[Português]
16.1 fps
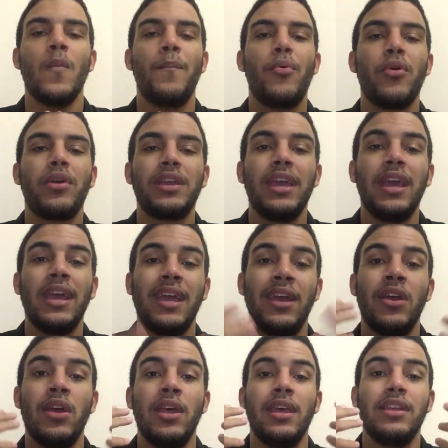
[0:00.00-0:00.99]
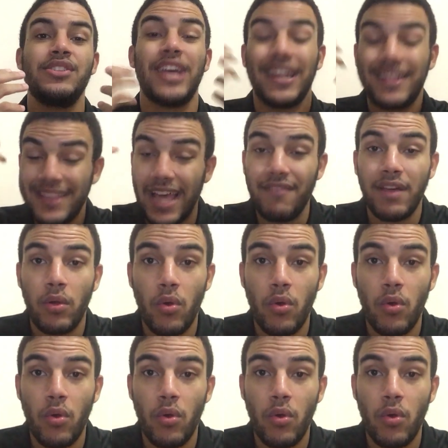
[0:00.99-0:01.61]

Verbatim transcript: porque já estava